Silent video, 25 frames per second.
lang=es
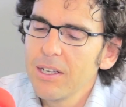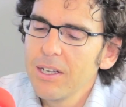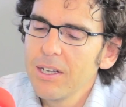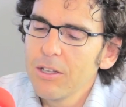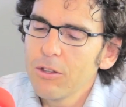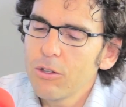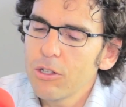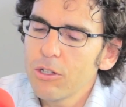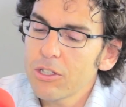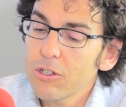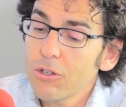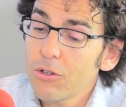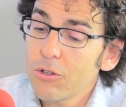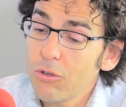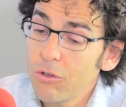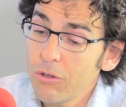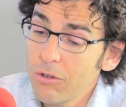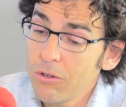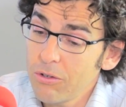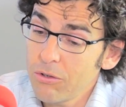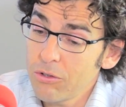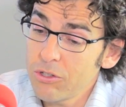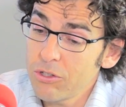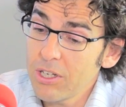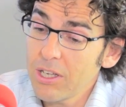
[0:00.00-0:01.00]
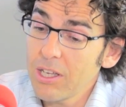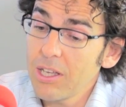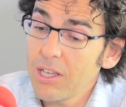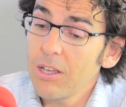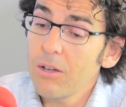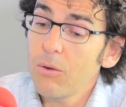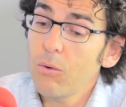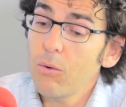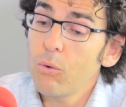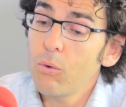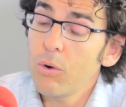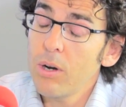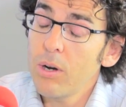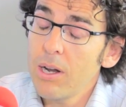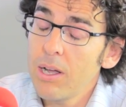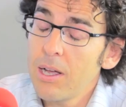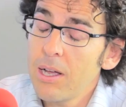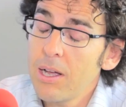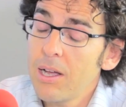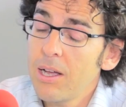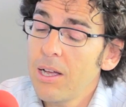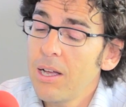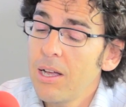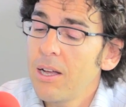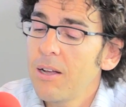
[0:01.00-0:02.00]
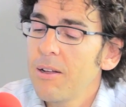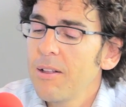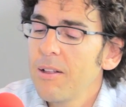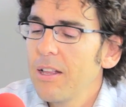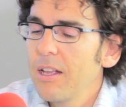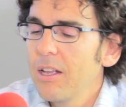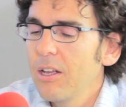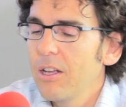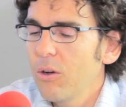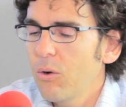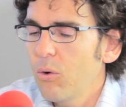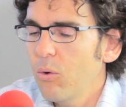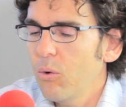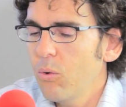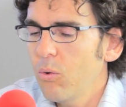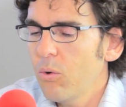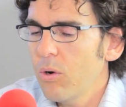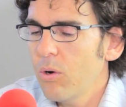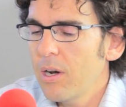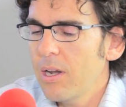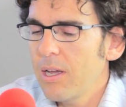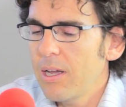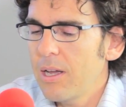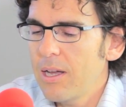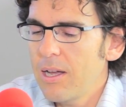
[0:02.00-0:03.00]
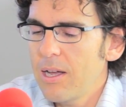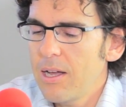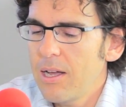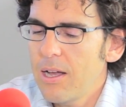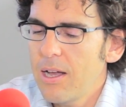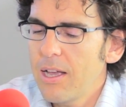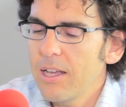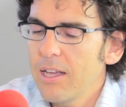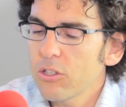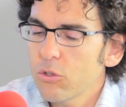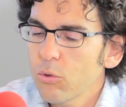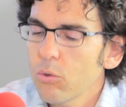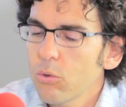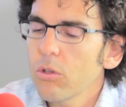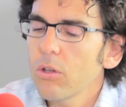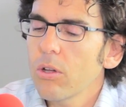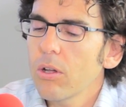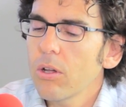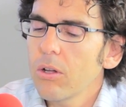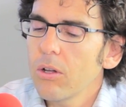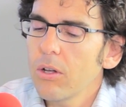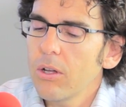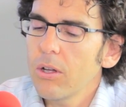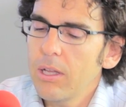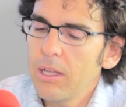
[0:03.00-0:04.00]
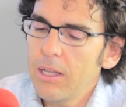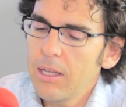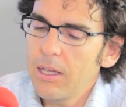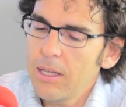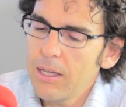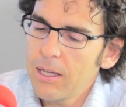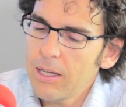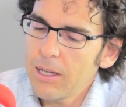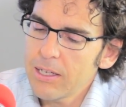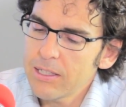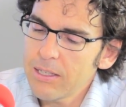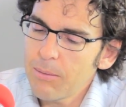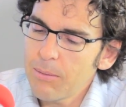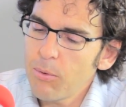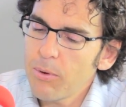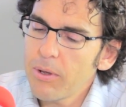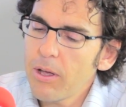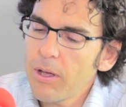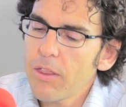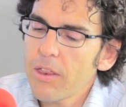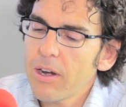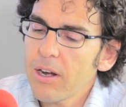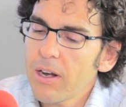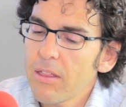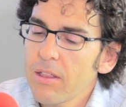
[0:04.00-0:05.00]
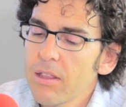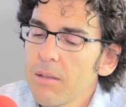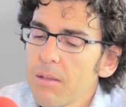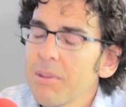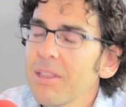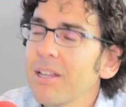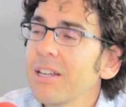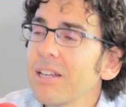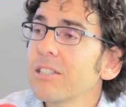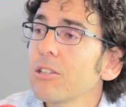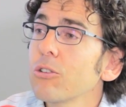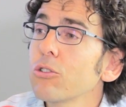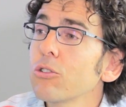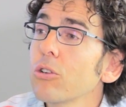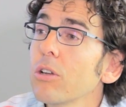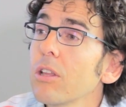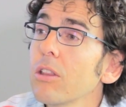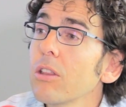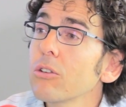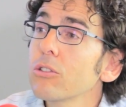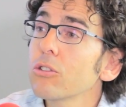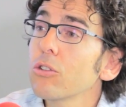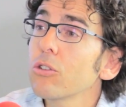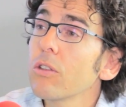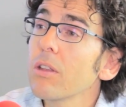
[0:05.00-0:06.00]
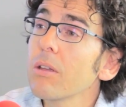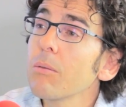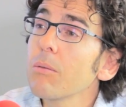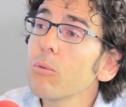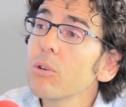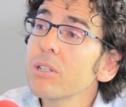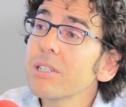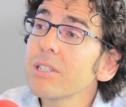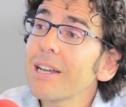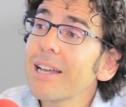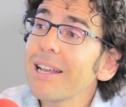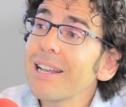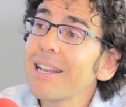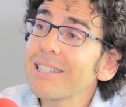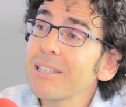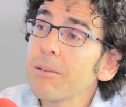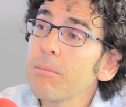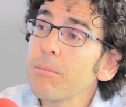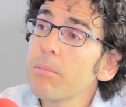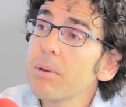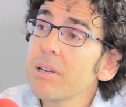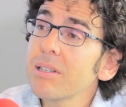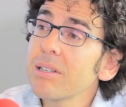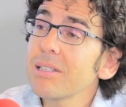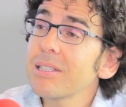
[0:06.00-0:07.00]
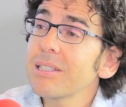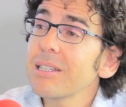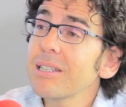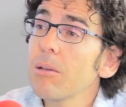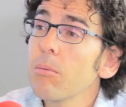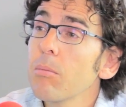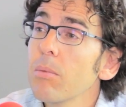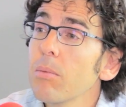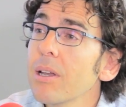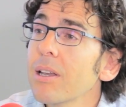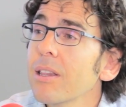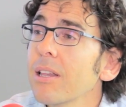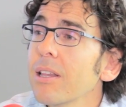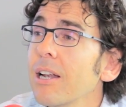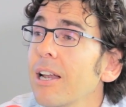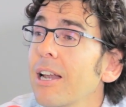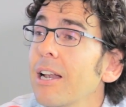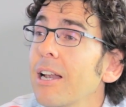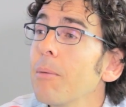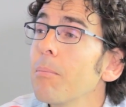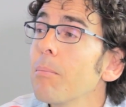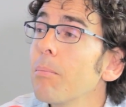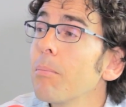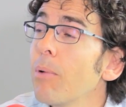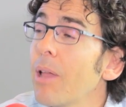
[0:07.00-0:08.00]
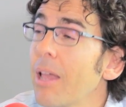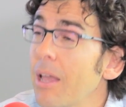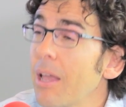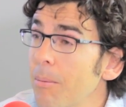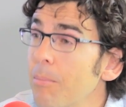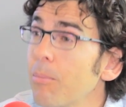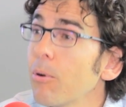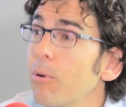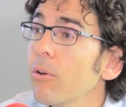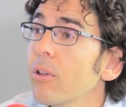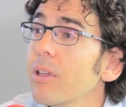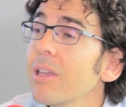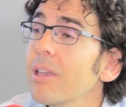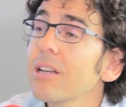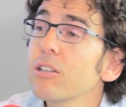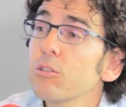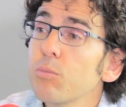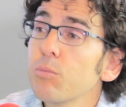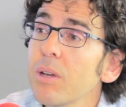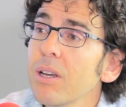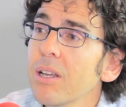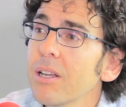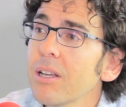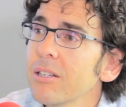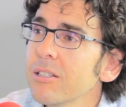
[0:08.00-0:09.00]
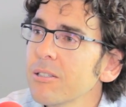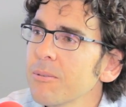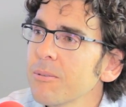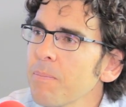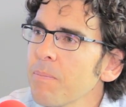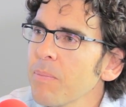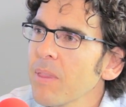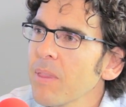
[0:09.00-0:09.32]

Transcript: Entonces, conseguí una, un estudio eh, que se ha publicado recientemente en Estados Unidos donde muestra que las empresas que invierten en em-, Employee Experience